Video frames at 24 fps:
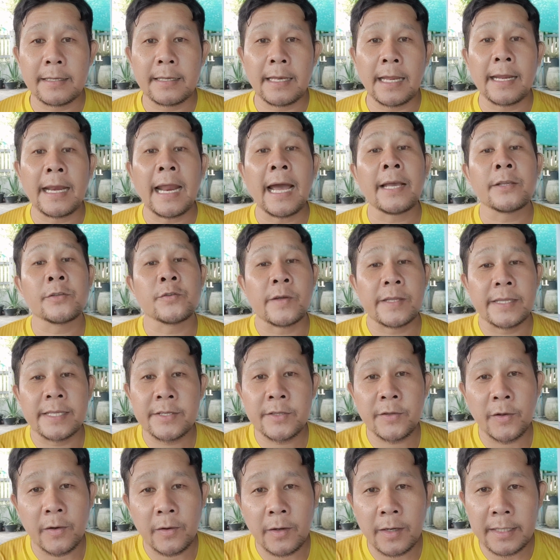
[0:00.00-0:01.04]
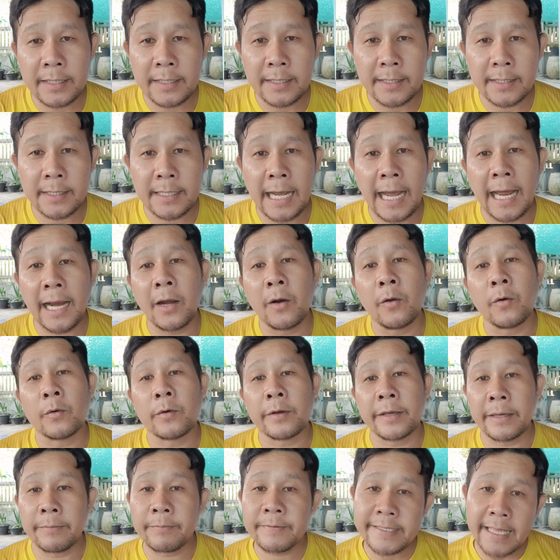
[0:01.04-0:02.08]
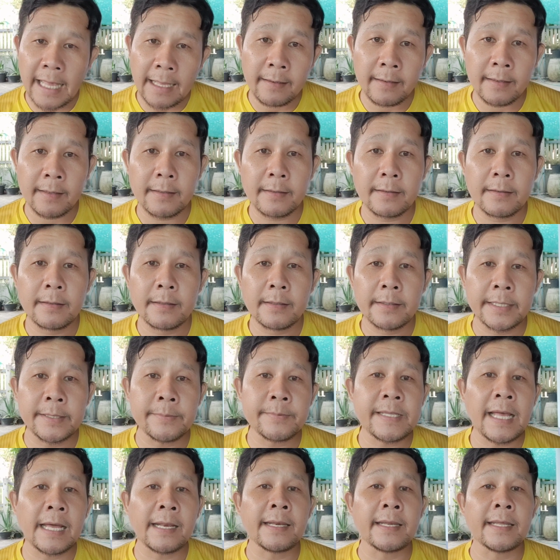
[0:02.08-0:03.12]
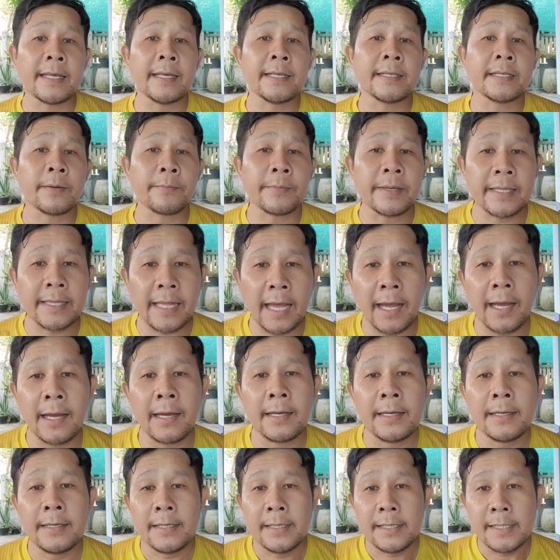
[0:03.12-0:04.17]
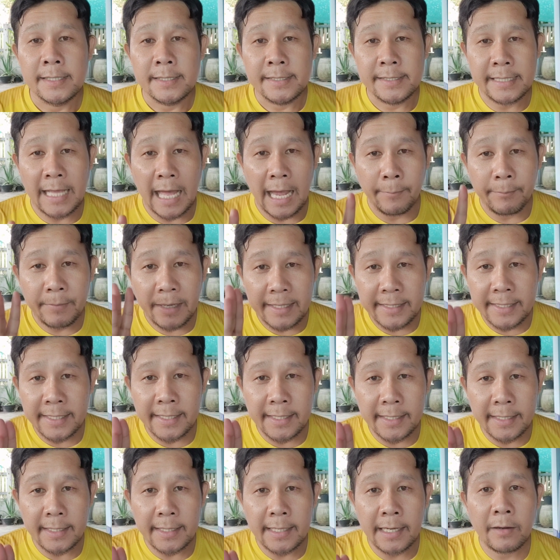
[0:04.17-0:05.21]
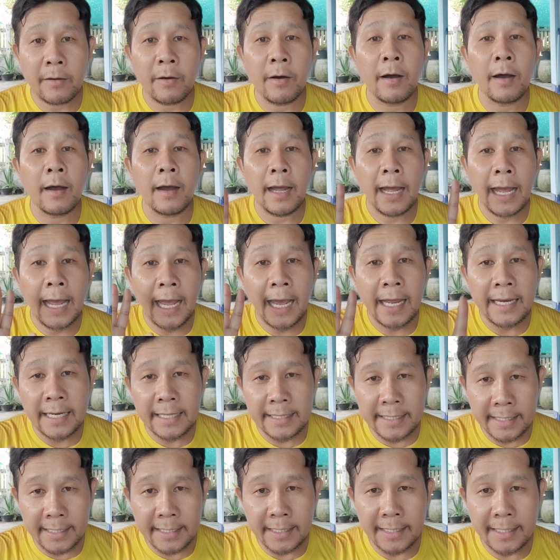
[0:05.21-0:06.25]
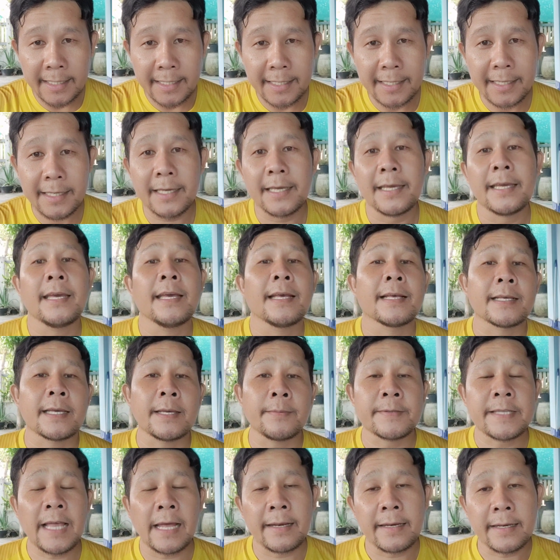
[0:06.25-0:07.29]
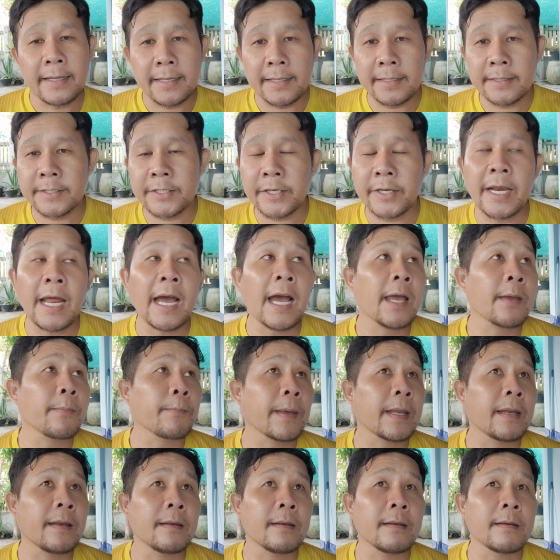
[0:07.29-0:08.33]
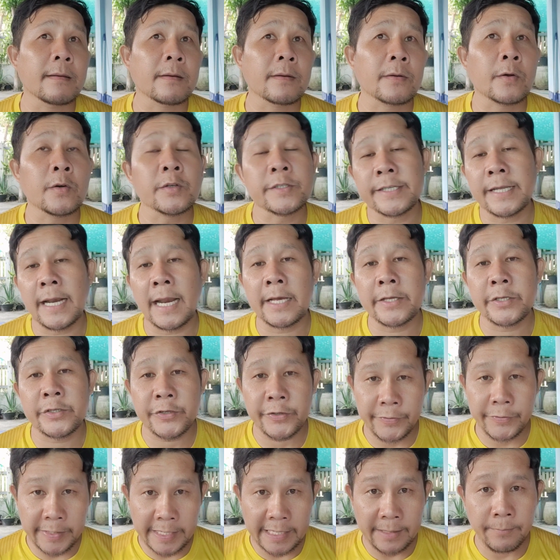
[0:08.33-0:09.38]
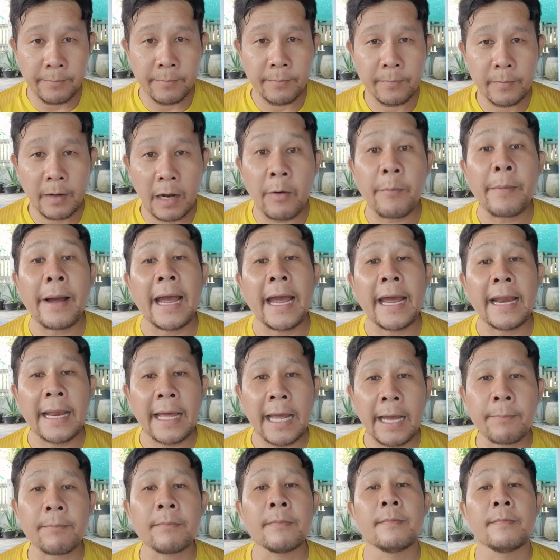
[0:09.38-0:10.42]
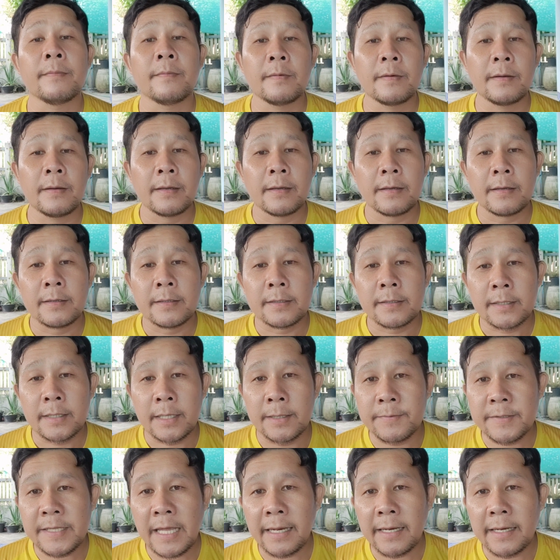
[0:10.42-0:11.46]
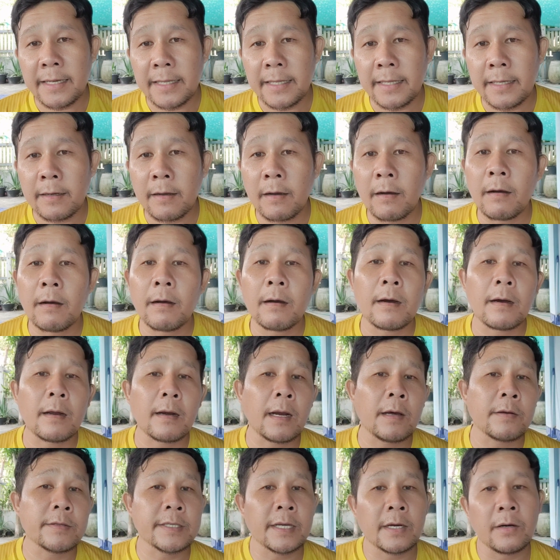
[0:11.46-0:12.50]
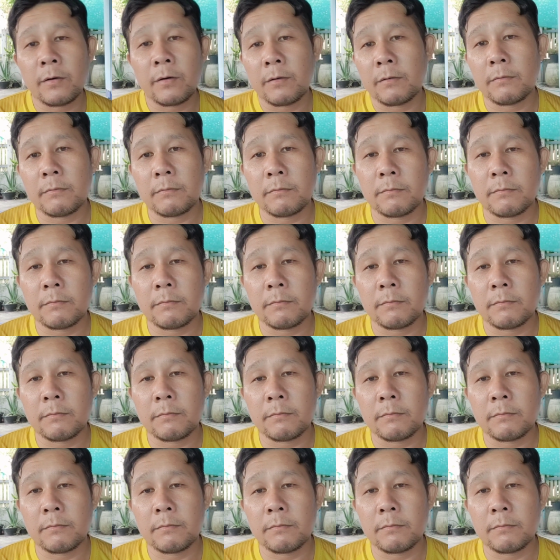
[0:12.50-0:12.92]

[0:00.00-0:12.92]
รายได้ส่วนที่ 2 ก็คือการลงคลิปสั้นคลิปสั้นนี้จะมีทั้ง 3 นาที แล้วก็ 5 นาที คลิปสั้นนี้จะได้เป็นโฆษณาสตรีมเข้ามานะครับ คลิปสั้นนี้ก็เราจะลง